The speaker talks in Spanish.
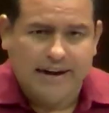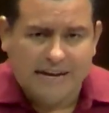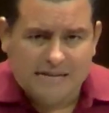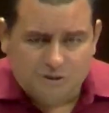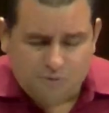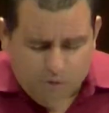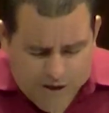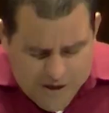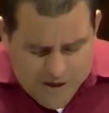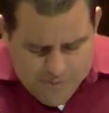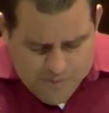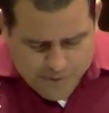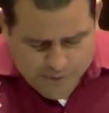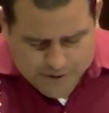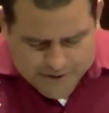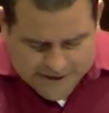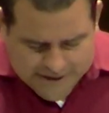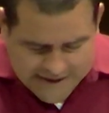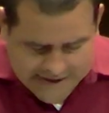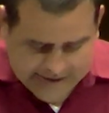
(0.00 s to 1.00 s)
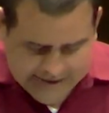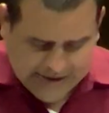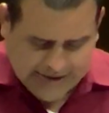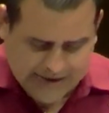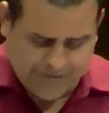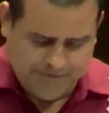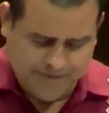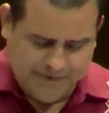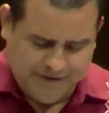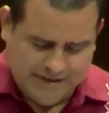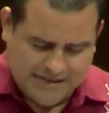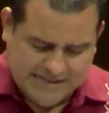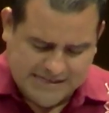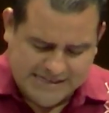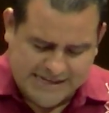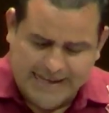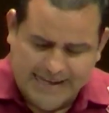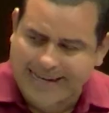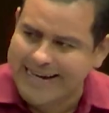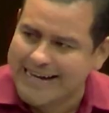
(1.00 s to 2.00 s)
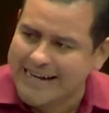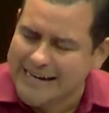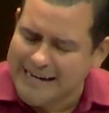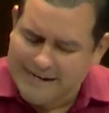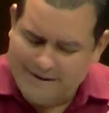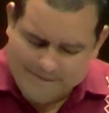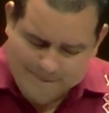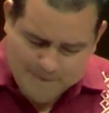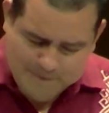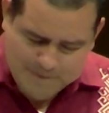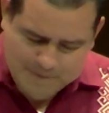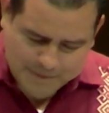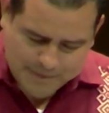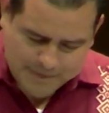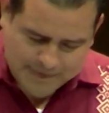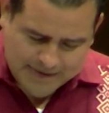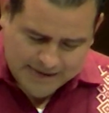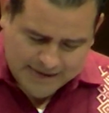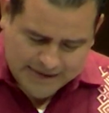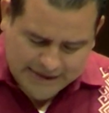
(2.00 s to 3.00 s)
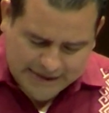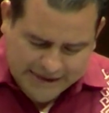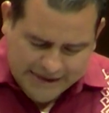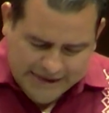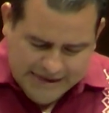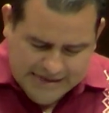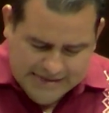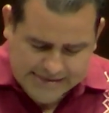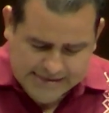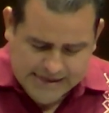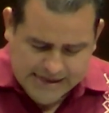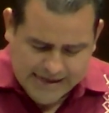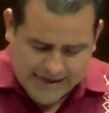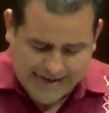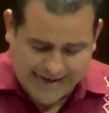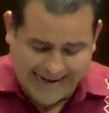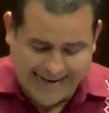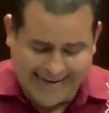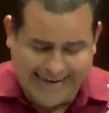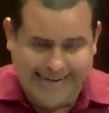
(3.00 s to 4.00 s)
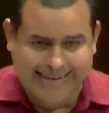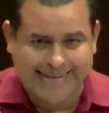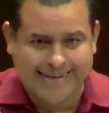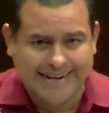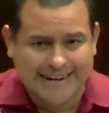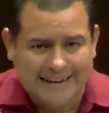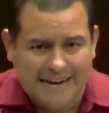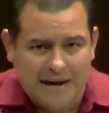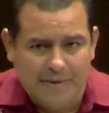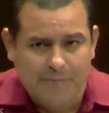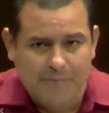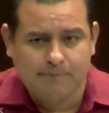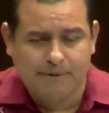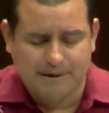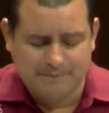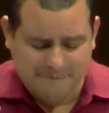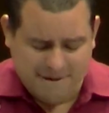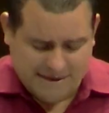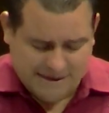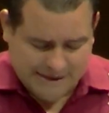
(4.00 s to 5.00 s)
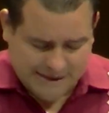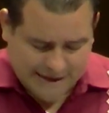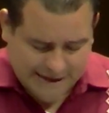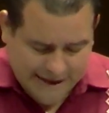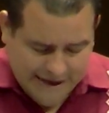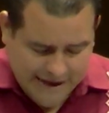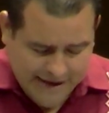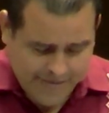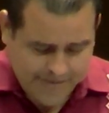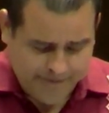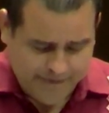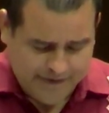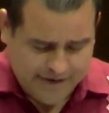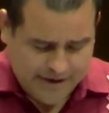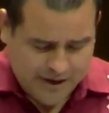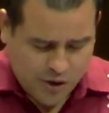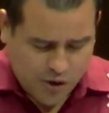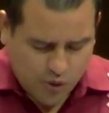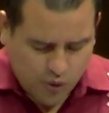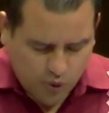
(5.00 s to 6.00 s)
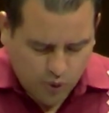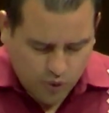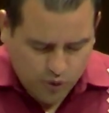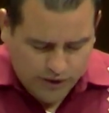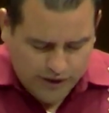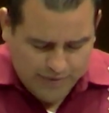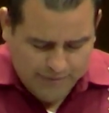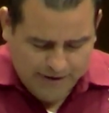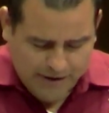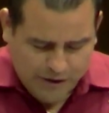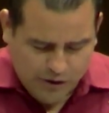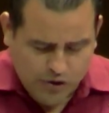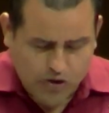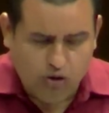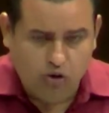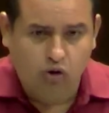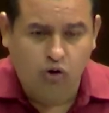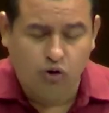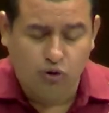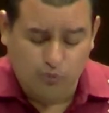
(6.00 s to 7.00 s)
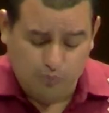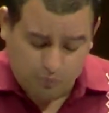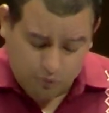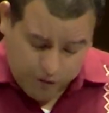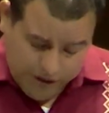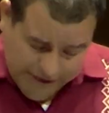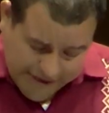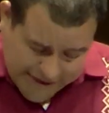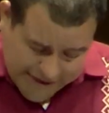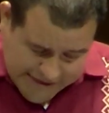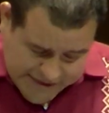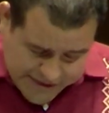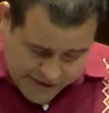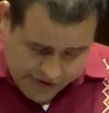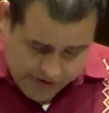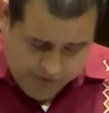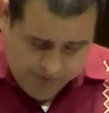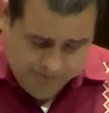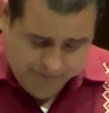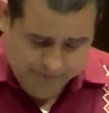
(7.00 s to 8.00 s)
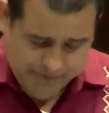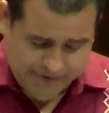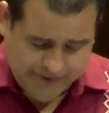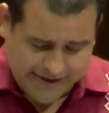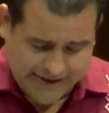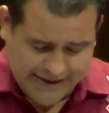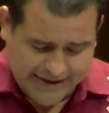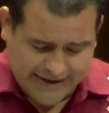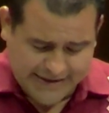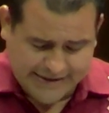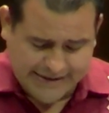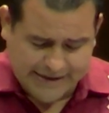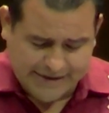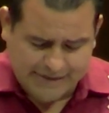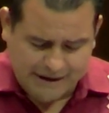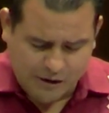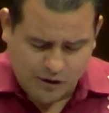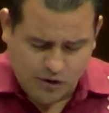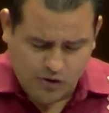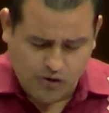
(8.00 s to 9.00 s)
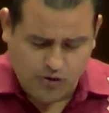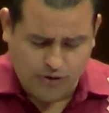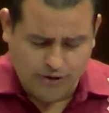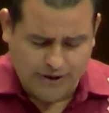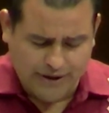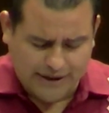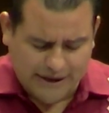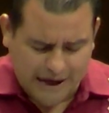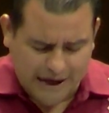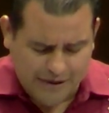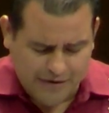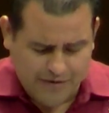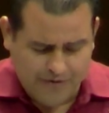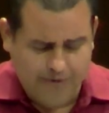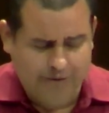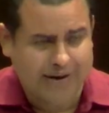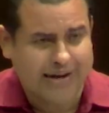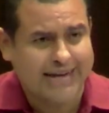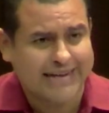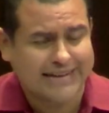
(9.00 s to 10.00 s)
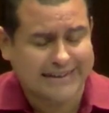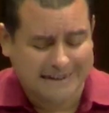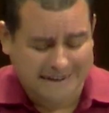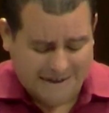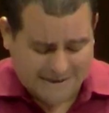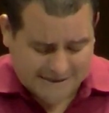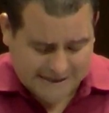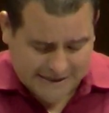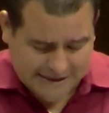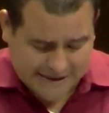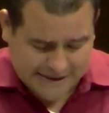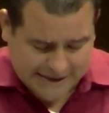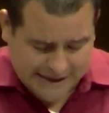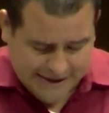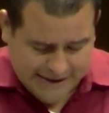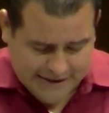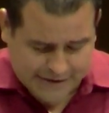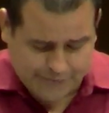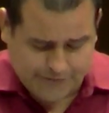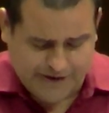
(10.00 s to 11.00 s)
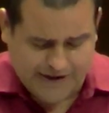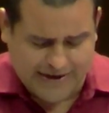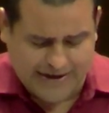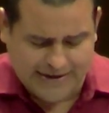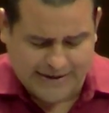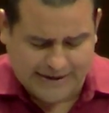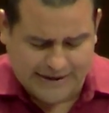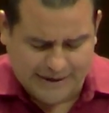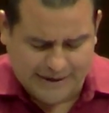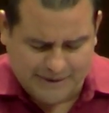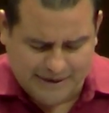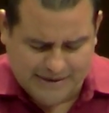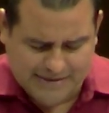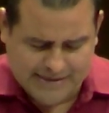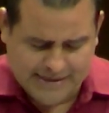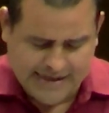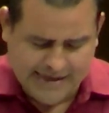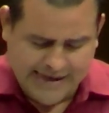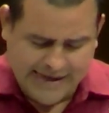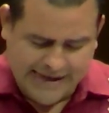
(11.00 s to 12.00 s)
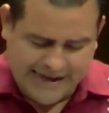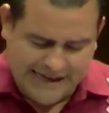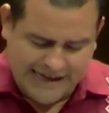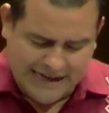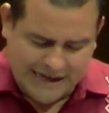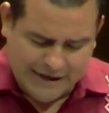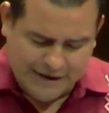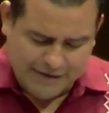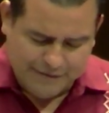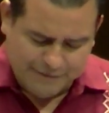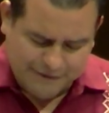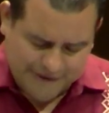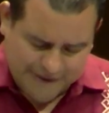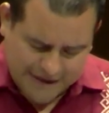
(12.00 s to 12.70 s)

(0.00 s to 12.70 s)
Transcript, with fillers: Es muy importante señalar que esta reingeniería permitiría una mejor comunicación y trabajo coordinado entre las entidades federativas y la